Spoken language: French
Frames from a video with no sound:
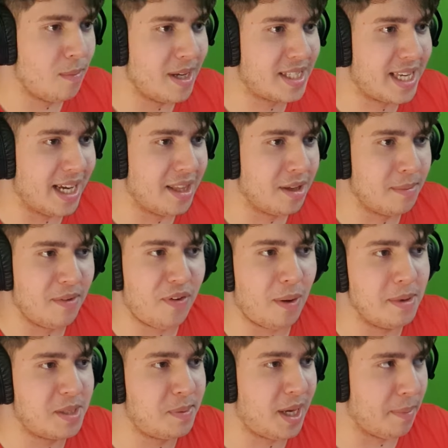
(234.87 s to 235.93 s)
On mascane. Non, mais faut
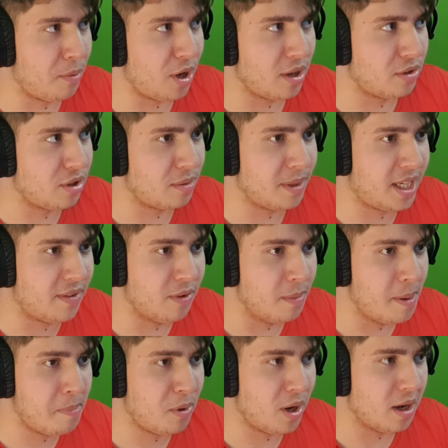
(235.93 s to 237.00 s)
m'expliquer pourquoi il y a autant de mecs qui veulent ma peau